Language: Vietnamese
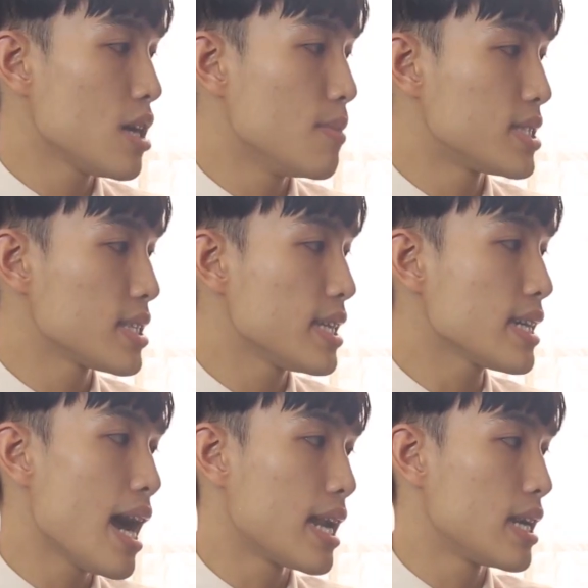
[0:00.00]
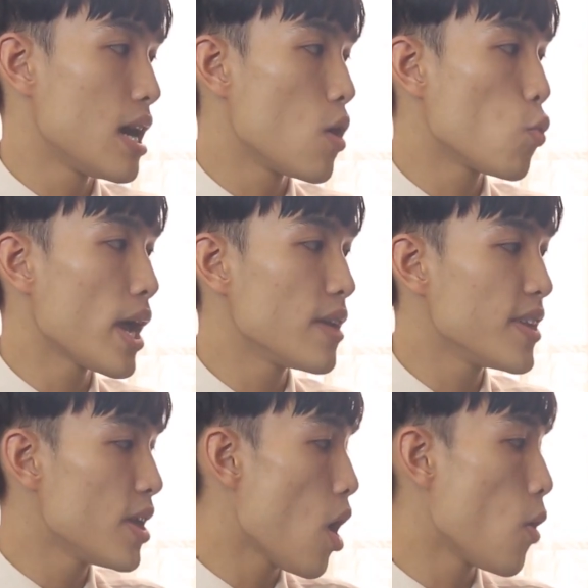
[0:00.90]
đó thì mình sẽ tiến hành quay
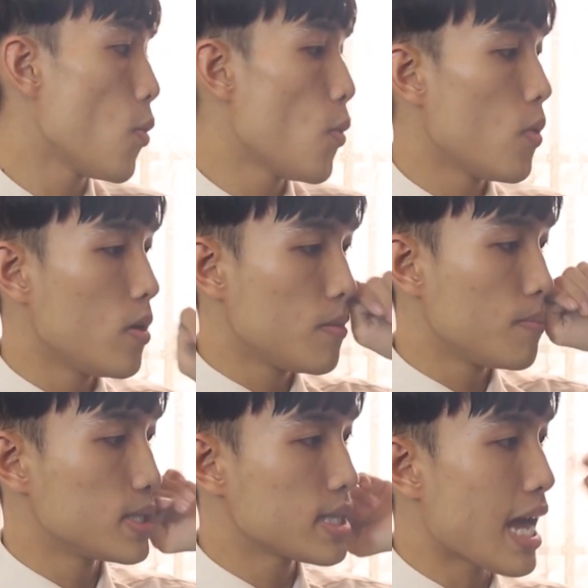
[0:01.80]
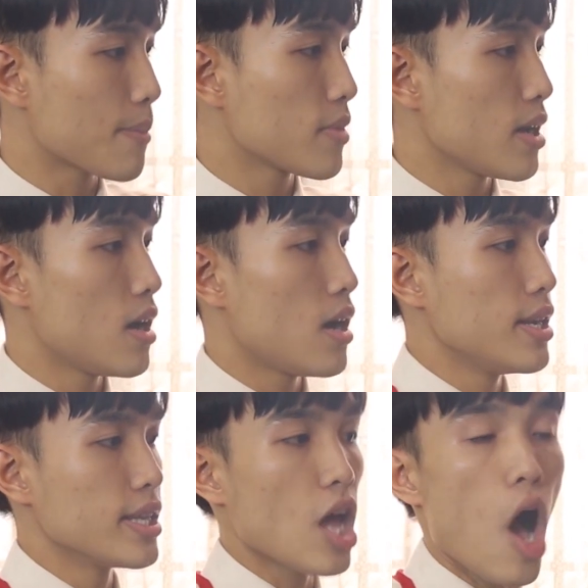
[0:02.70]
video mình sẽ đặt
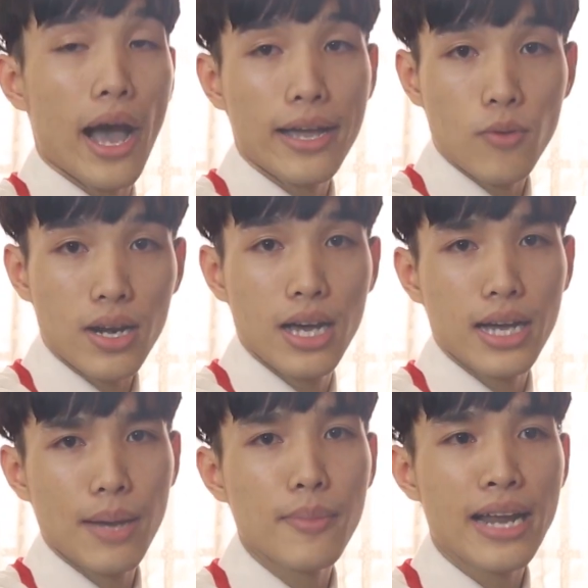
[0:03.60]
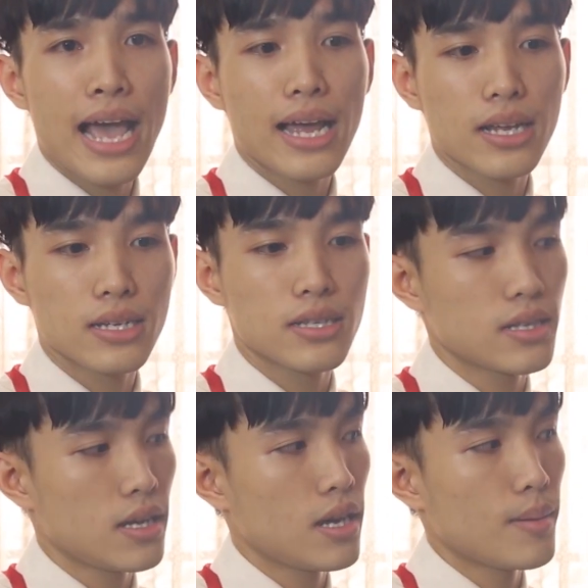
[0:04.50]
điện thoại hoặc là camera
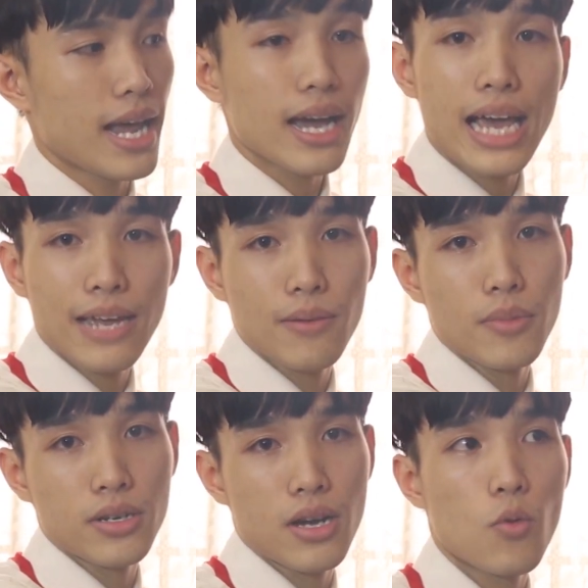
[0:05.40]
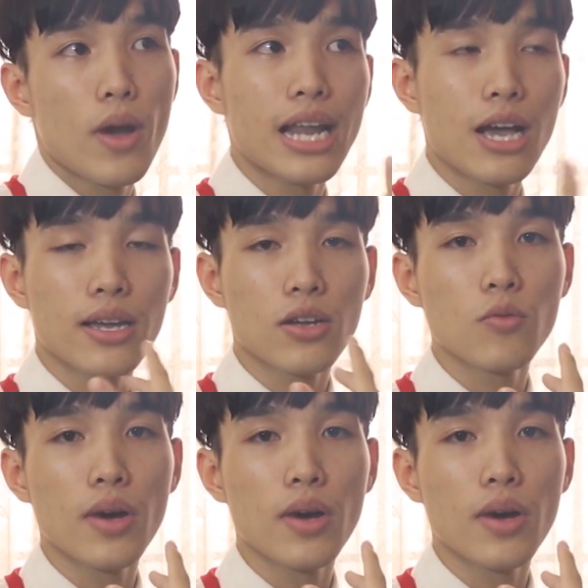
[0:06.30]
mình đặt ở đây và mình quay lại của